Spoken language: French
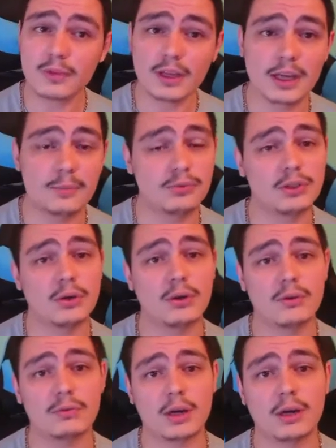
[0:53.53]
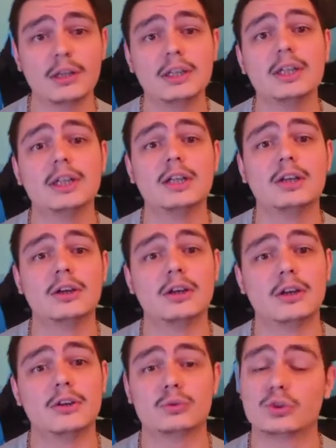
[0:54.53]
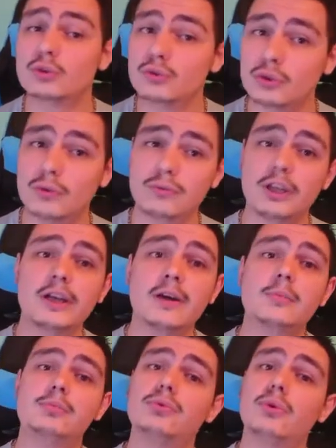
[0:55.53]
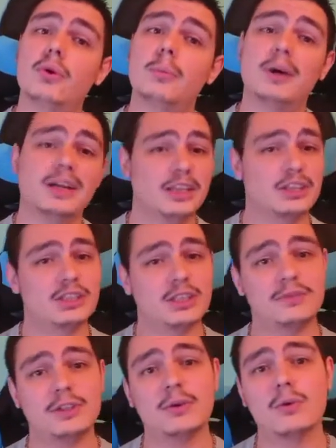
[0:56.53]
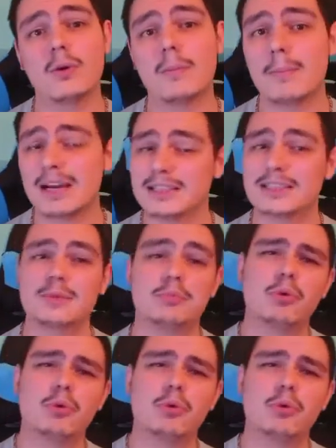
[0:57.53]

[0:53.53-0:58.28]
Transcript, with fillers: Et puis voilà. donc je compte sur vous les gars pour partager cette vidéo en masse,